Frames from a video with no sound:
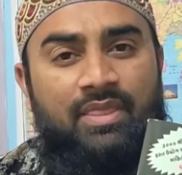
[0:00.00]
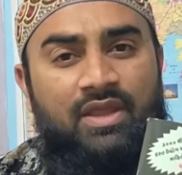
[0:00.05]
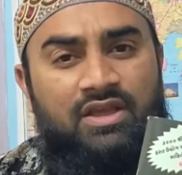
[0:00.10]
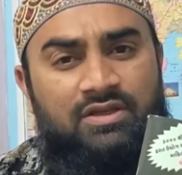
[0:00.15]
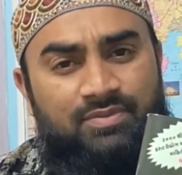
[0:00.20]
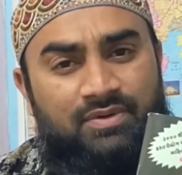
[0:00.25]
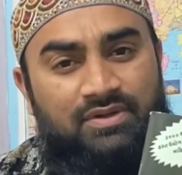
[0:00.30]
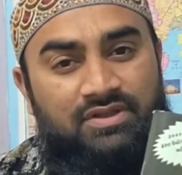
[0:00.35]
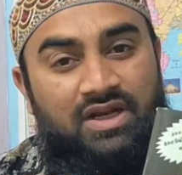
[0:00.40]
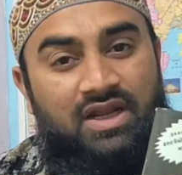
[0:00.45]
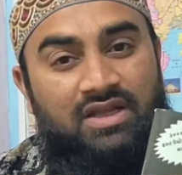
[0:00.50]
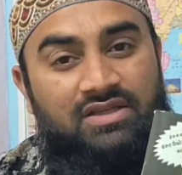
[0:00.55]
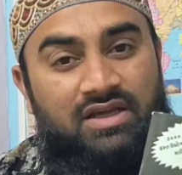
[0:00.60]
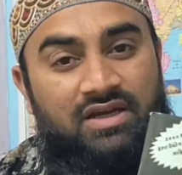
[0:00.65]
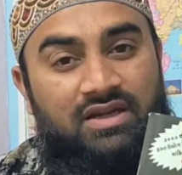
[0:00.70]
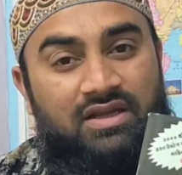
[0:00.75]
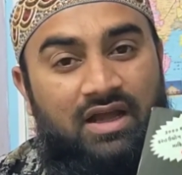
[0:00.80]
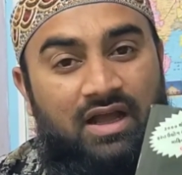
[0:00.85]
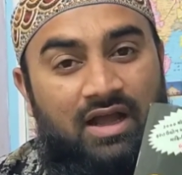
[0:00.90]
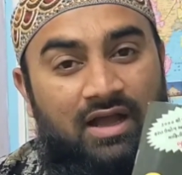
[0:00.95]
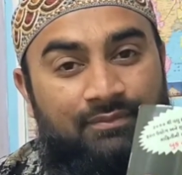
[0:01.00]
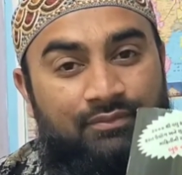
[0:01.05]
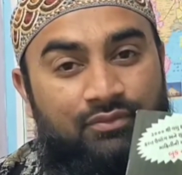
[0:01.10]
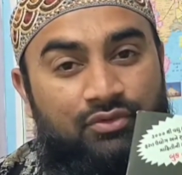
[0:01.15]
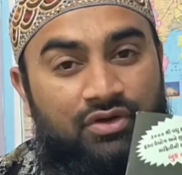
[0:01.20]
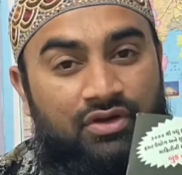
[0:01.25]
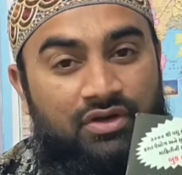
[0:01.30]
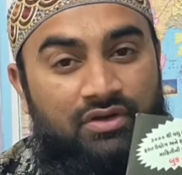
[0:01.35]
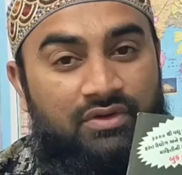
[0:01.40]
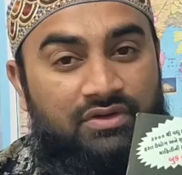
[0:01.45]
दस पंद्रह हज़ार का
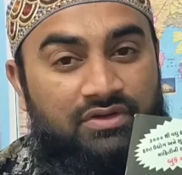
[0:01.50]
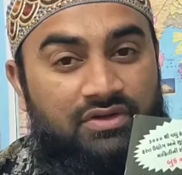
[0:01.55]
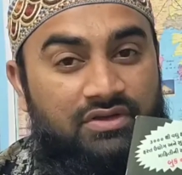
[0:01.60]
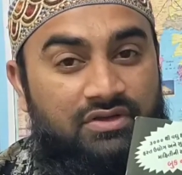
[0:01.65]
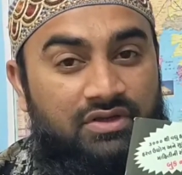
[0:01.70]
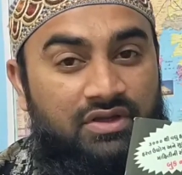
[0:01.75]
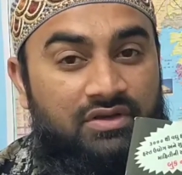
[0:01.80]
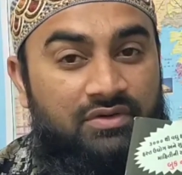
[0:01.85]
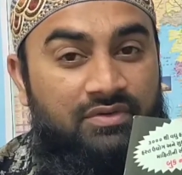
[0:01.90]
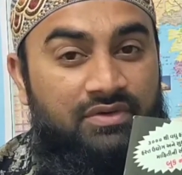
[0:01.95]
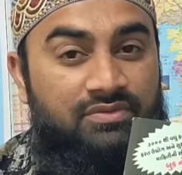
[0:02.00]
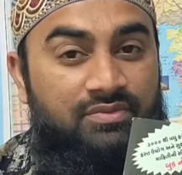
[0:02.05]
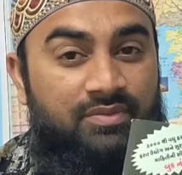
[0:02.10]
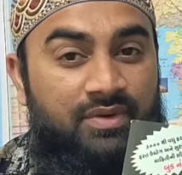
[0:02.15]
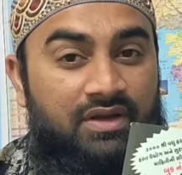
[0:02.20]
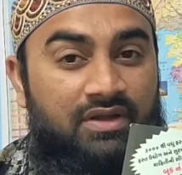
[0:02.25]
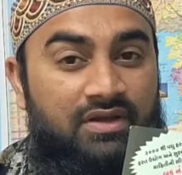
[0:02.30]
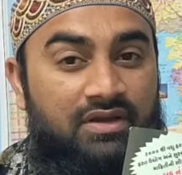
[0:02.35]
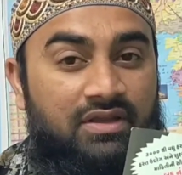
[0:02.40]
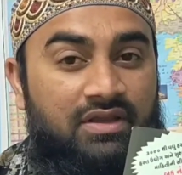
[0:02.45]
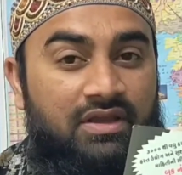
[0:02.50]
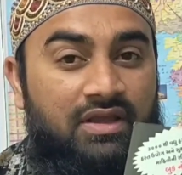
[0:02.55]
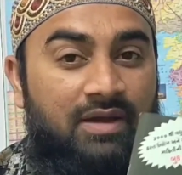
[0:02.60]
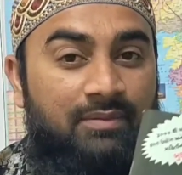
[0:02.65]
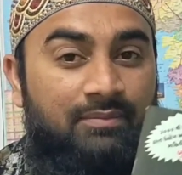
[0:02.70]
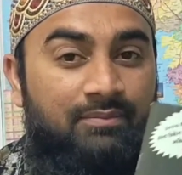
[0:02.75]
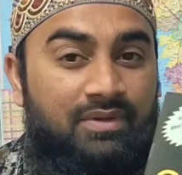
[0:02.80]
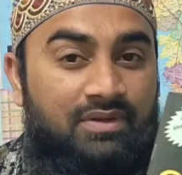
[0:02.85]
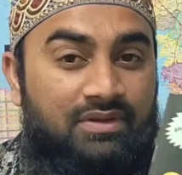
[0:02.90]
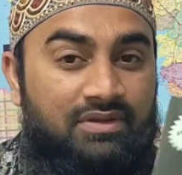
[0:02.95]
आपको इन्वेस्टमेंट करके
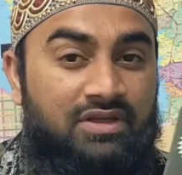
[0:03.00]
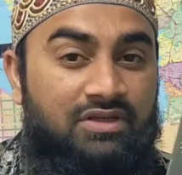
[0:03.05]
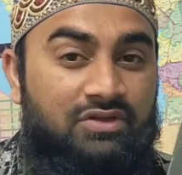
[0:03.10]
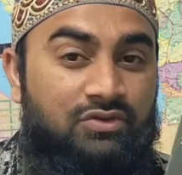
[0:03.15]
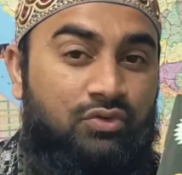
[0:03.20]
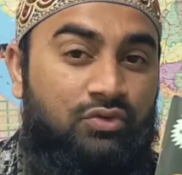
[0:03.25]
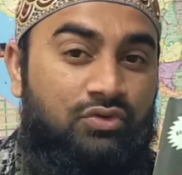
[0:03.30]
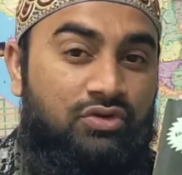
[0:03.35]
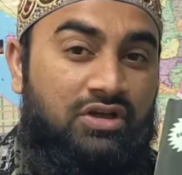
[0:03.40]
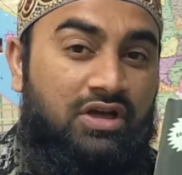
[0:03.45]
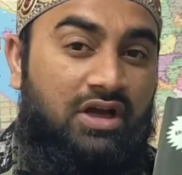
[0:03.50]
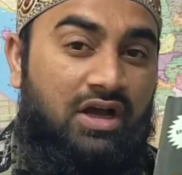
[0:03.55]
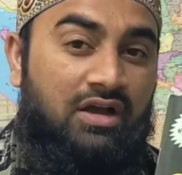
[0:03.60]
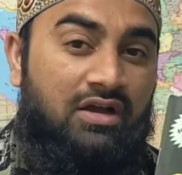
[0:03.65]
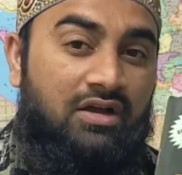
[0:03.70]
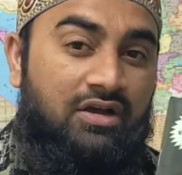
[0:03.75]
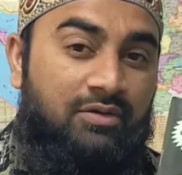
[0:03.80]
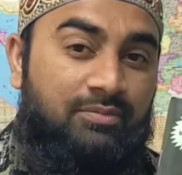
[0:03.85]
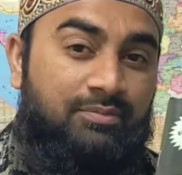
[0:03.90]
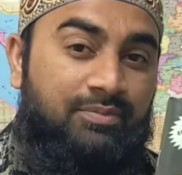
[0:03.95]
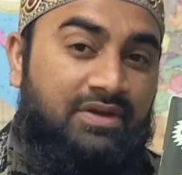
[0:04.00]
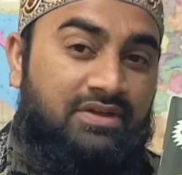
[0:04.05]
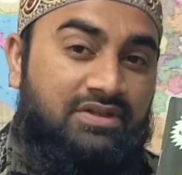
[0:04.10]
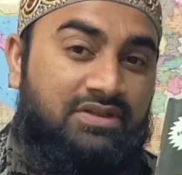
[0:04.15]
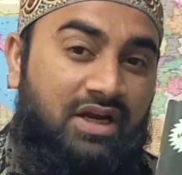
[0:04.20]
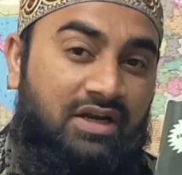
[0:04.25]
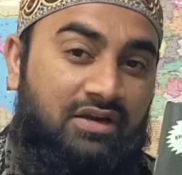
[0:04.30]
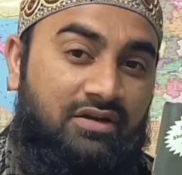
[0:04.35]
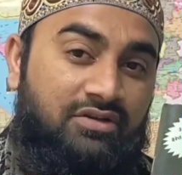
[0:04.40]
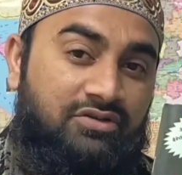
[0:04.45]
आप बिजनेस खुद का घर पे
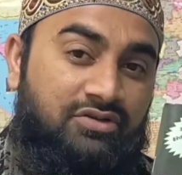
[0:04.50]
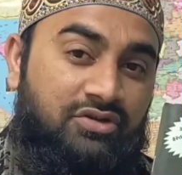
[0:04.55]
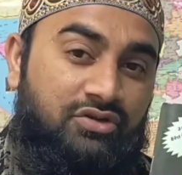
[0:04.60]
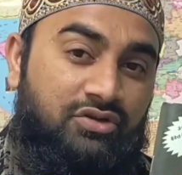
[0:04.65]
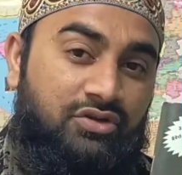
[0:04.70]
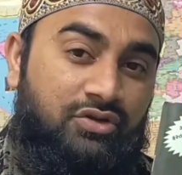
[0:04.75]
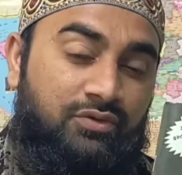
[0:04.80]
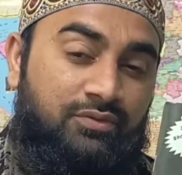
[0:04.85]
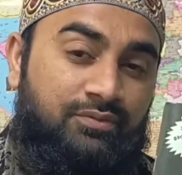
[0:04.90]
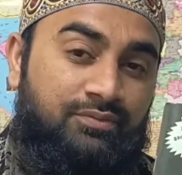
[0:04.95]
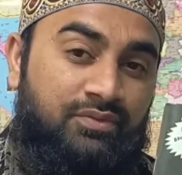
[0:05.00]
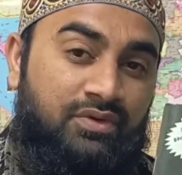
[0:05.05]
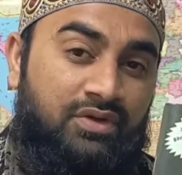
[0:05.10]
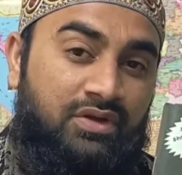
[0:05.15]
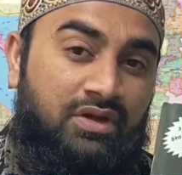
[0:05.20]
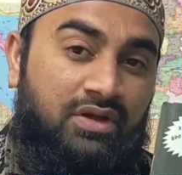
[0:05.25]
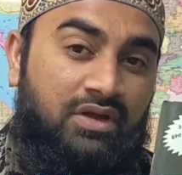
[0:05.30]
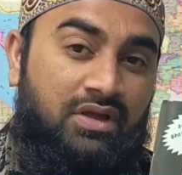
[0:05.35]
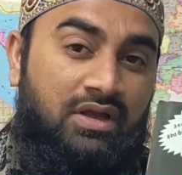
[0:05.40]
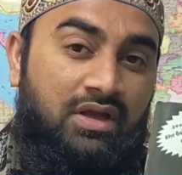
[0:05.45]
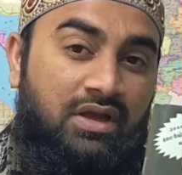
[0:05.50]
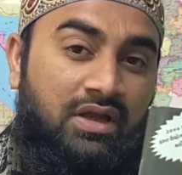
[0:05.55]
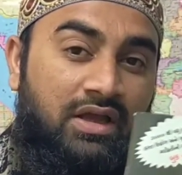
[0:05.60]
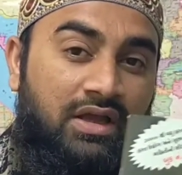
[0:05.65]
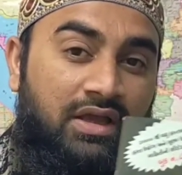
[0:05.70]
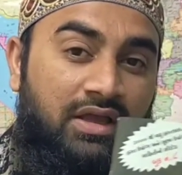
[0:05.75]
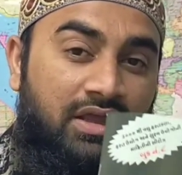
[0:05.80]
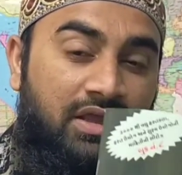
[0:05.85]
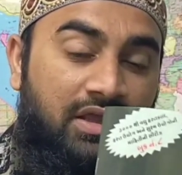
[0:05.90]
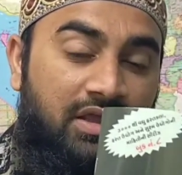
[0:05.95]
स्टार्ट कर सकते
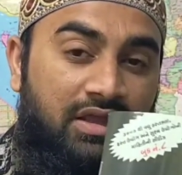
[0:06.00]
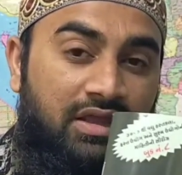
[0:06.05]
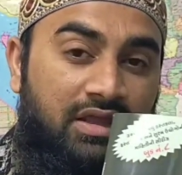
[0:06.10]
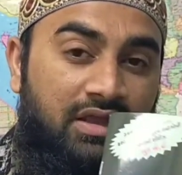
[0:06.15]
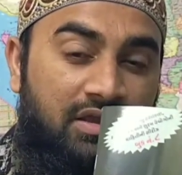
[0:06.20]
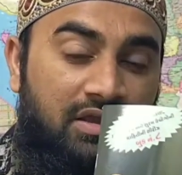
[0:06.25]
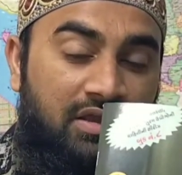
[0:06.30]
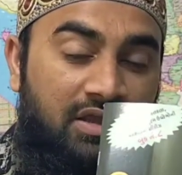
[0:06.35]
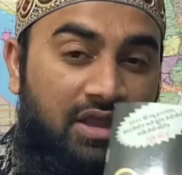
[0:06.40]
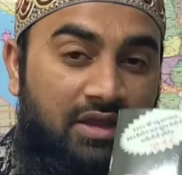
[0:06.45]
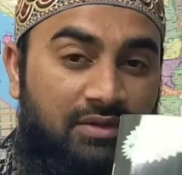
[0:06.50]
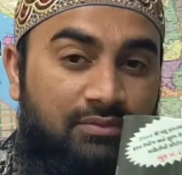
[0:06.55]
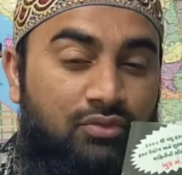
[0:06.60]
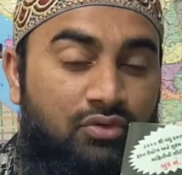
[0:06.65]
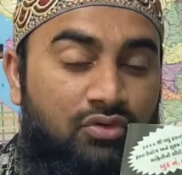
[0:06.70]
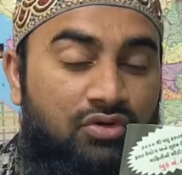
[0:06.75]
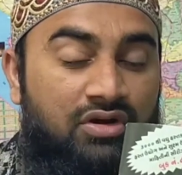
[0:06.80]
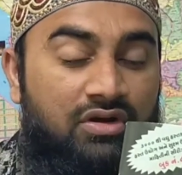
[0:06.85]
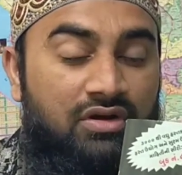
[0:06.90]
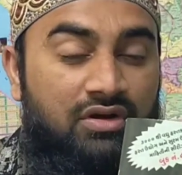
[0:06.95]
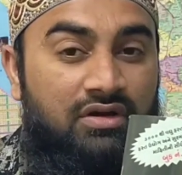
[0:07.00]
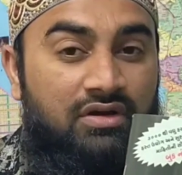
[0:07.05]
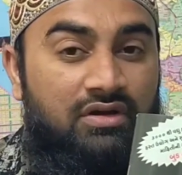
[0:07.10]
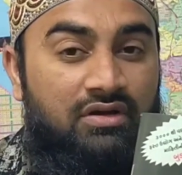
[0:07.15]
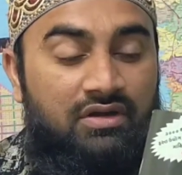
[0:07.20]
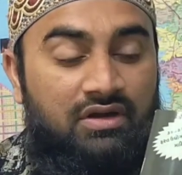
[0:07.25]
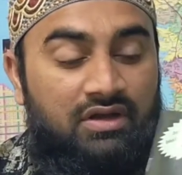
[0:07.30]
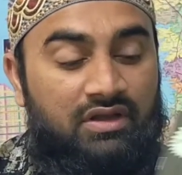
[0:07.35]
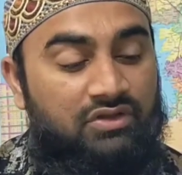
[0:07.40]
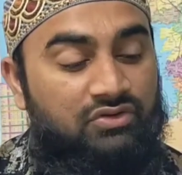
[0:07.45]
हो ये एक बुक
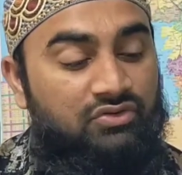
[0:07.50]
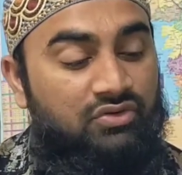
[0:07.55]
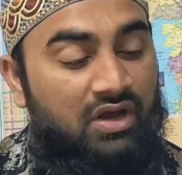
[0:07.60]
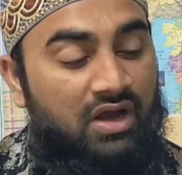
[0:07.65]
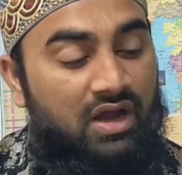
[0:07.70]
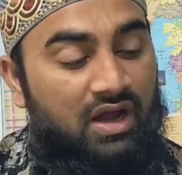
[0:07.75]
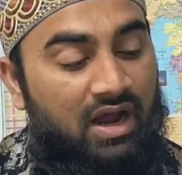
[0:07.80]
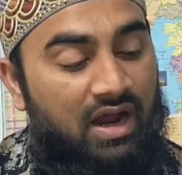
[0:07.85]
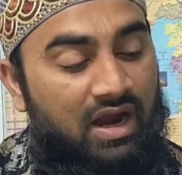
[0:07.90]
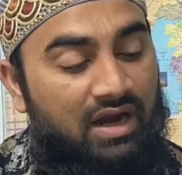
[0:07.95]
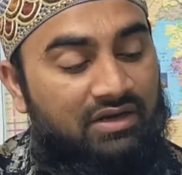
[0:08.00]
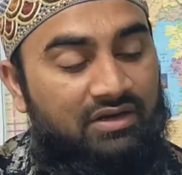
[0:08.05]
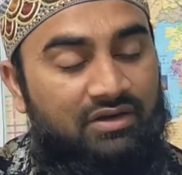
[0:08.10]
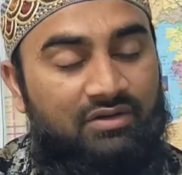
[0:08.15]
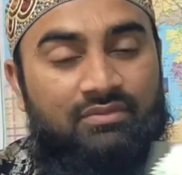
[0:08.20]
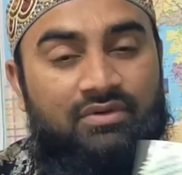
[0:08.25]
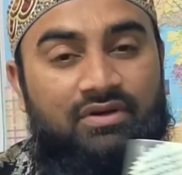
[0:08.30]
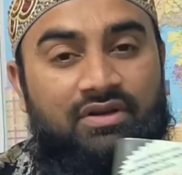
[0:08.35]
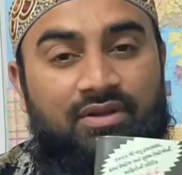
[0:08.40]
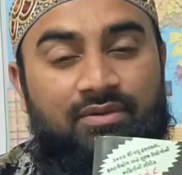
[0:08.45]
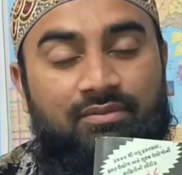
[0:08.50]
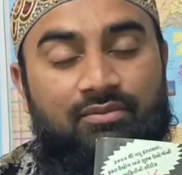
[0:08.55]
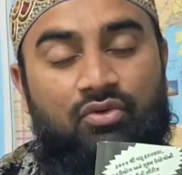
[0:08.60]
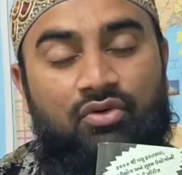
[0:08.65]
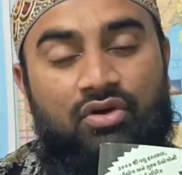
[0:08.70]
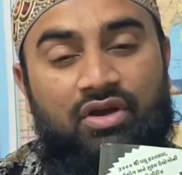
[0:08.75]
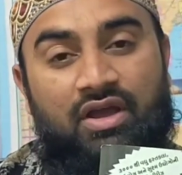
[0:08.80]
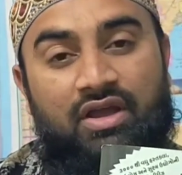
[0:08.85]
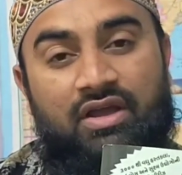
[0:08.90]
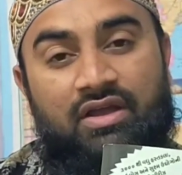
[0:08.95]
ये जो आठ नंबर की
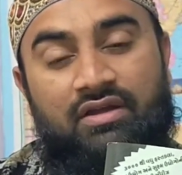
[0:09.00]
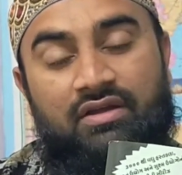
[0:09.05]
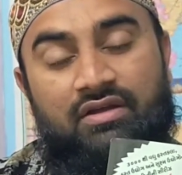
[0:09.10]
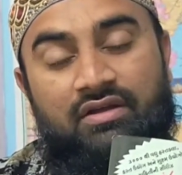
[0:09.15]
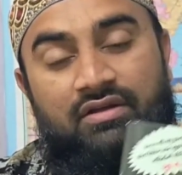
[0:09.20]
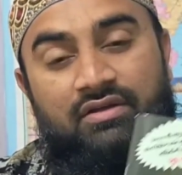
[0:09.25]
बुक है